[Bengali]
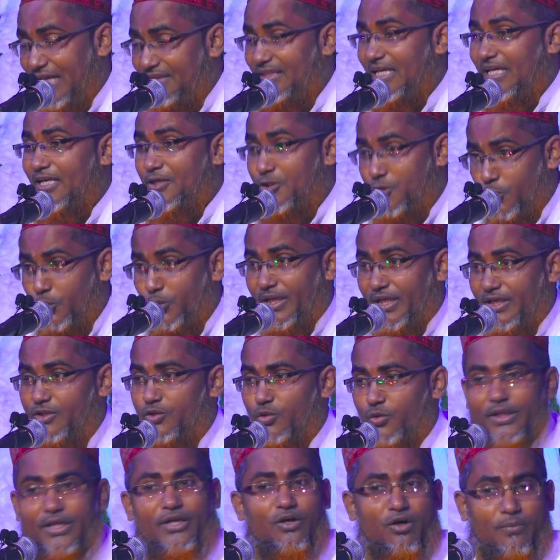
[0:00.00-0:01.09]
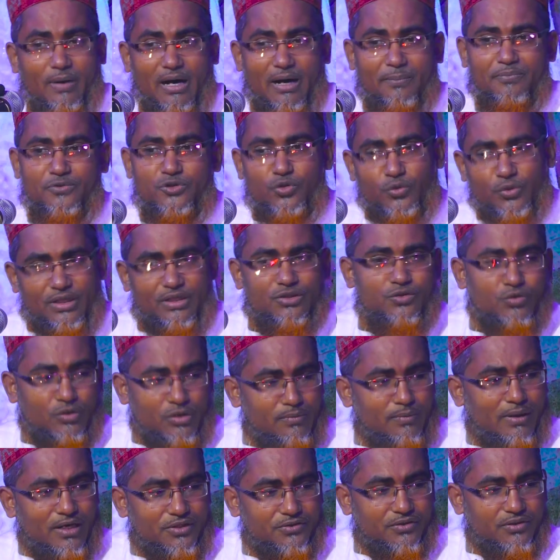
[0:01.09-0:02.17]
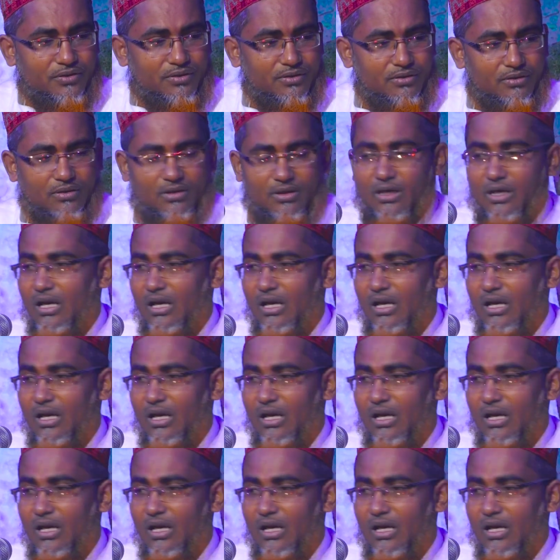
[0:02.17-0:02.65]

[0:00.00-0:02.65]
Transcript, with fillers: হাতের চুড়ি চুড়ি গো বাবু চুড়ি চুড়ি বলো তো